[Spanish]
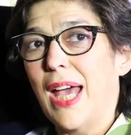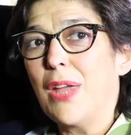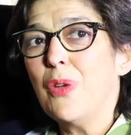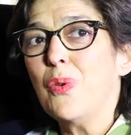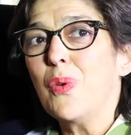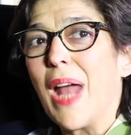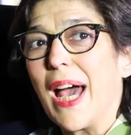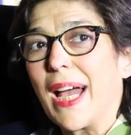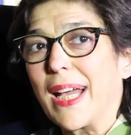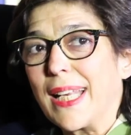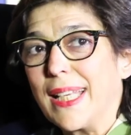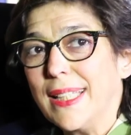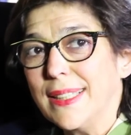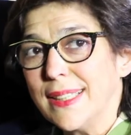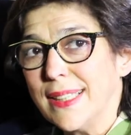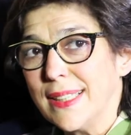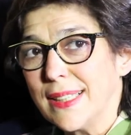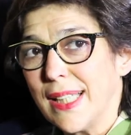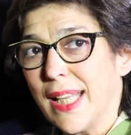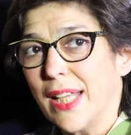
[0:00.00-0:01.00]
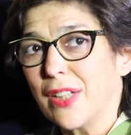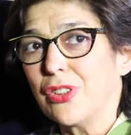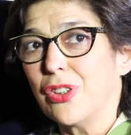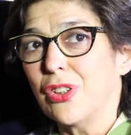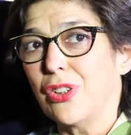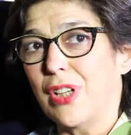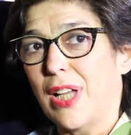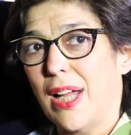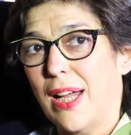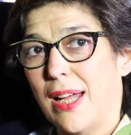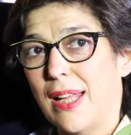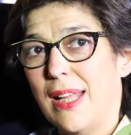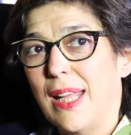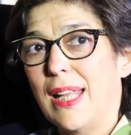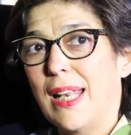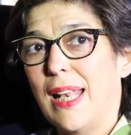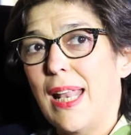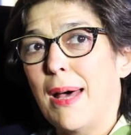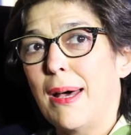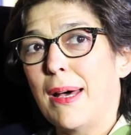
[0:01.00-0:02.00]
hay una crisis lectora
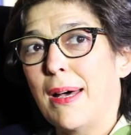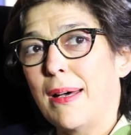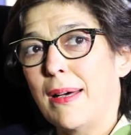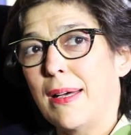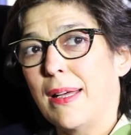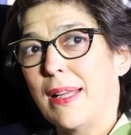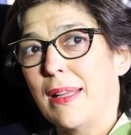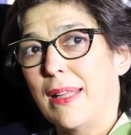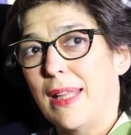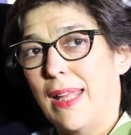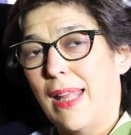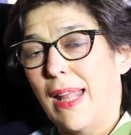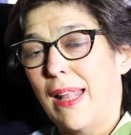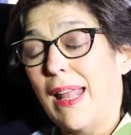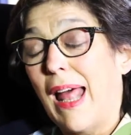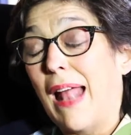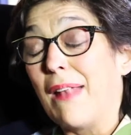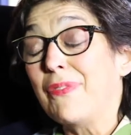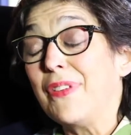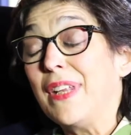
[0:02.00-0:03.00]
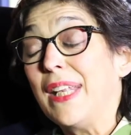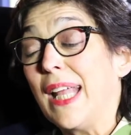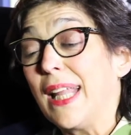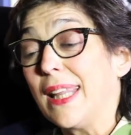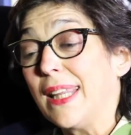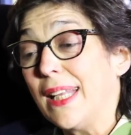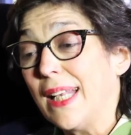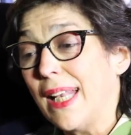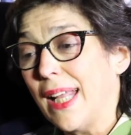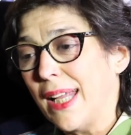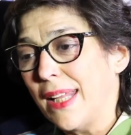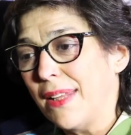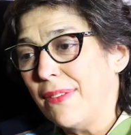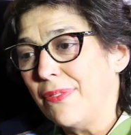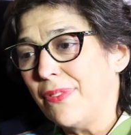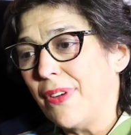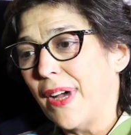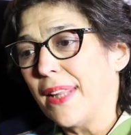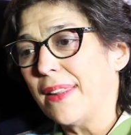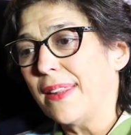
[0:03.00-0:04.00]
eh, al final de la
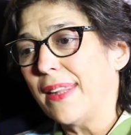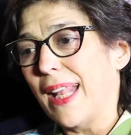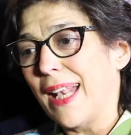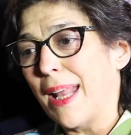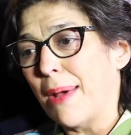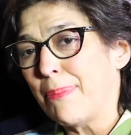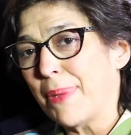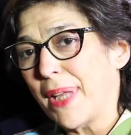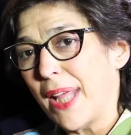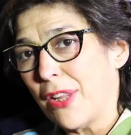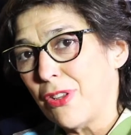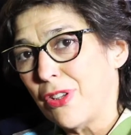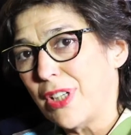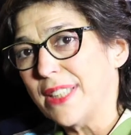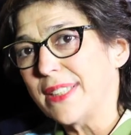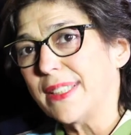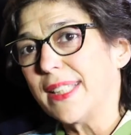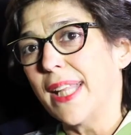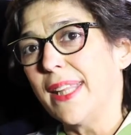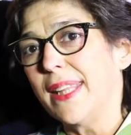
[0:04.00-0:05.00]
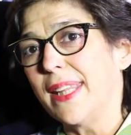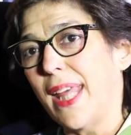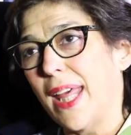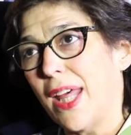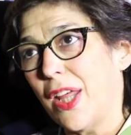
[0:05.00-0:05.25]
infancia, la preadolescencia y